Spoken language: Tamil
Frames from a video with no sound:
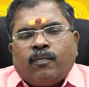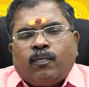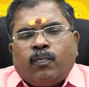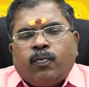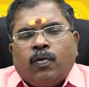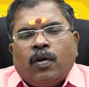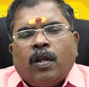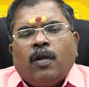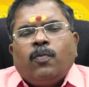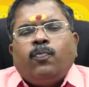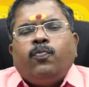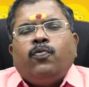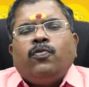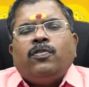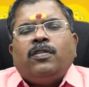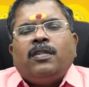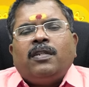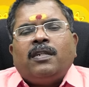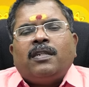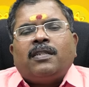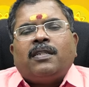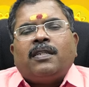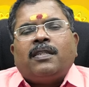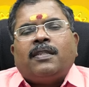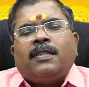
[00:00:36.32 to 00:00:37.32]
புனர்பூச
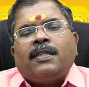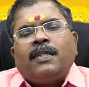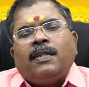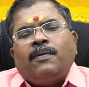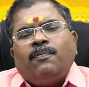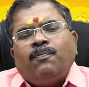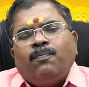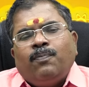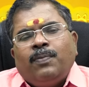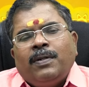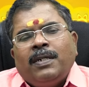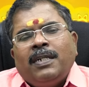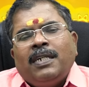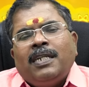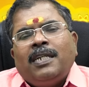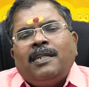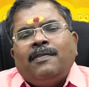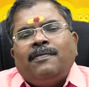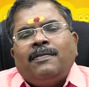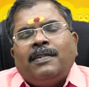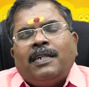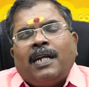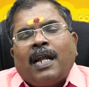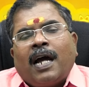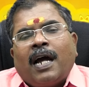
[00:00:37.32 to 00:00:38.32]
நட்சத்திரம்
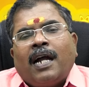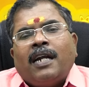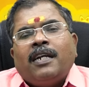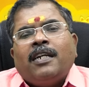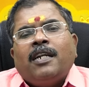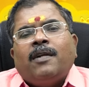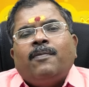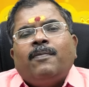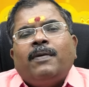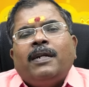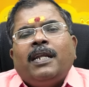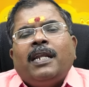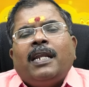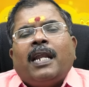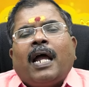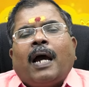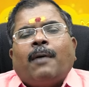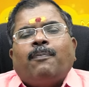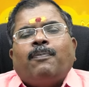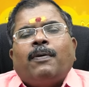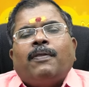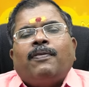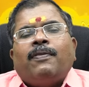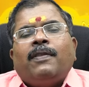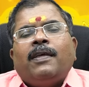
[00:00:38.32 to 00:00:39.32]
பின்னிரவு நான்கு மணி
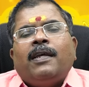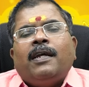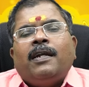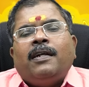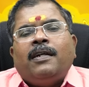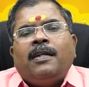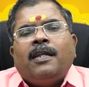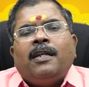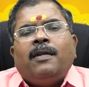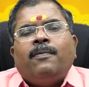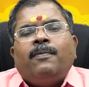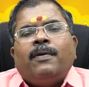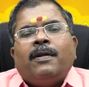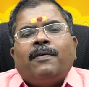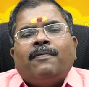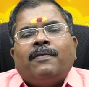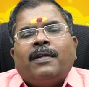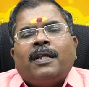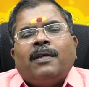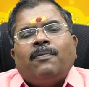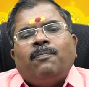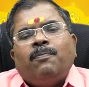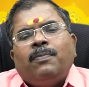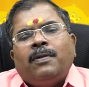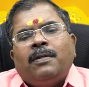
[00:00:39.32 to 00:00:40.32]
நாற்பத்தி எட்டு நிமிடம்
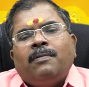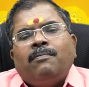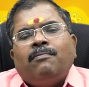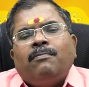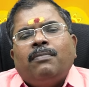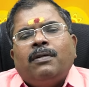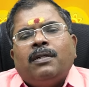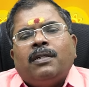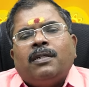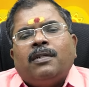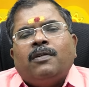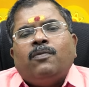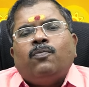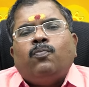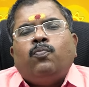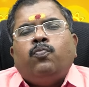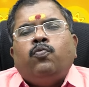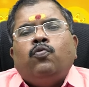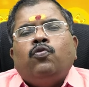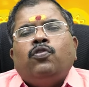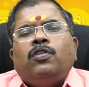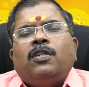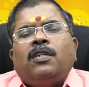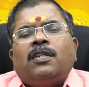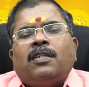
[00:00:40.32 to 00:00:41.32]
வரை பின்பு
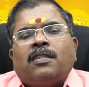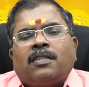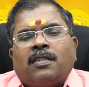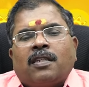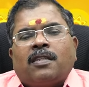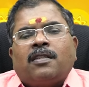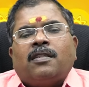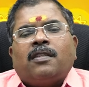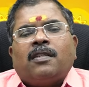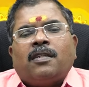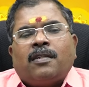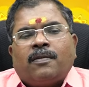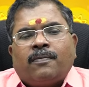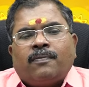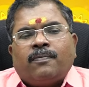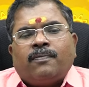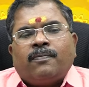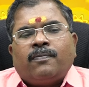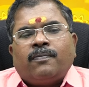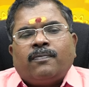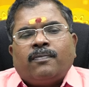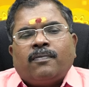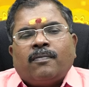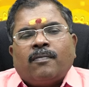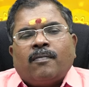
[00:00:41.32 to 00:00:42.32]
பூச நட்சத்திரம்
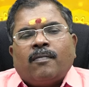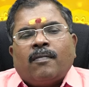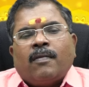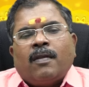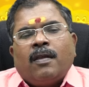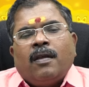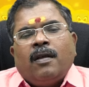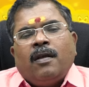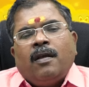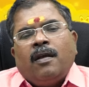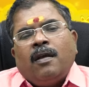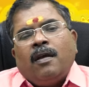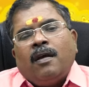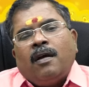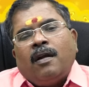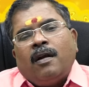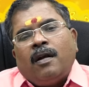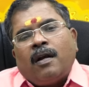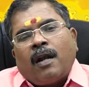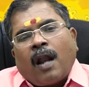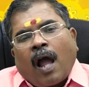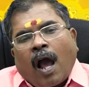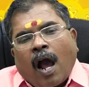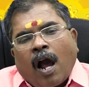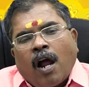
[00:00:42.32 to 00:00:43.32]

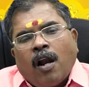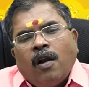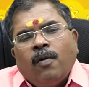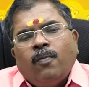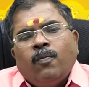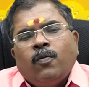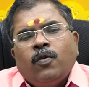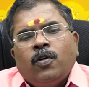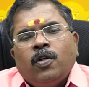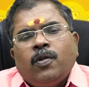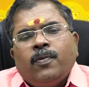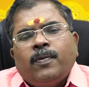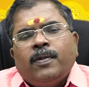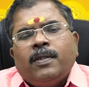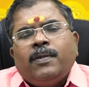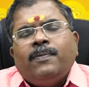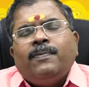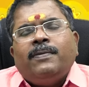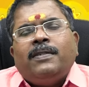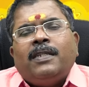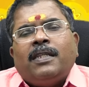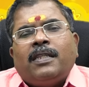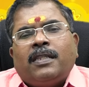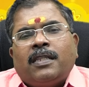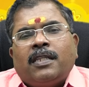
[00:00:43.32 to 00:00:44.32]
நாள்
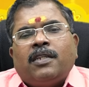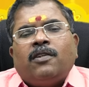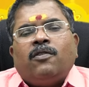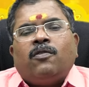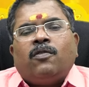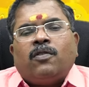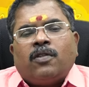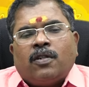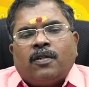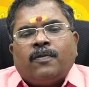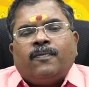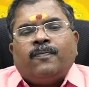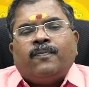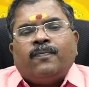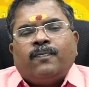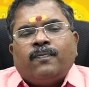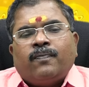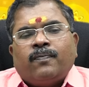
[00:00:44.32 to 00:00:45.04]
முழுவதும் சித்தயோகம்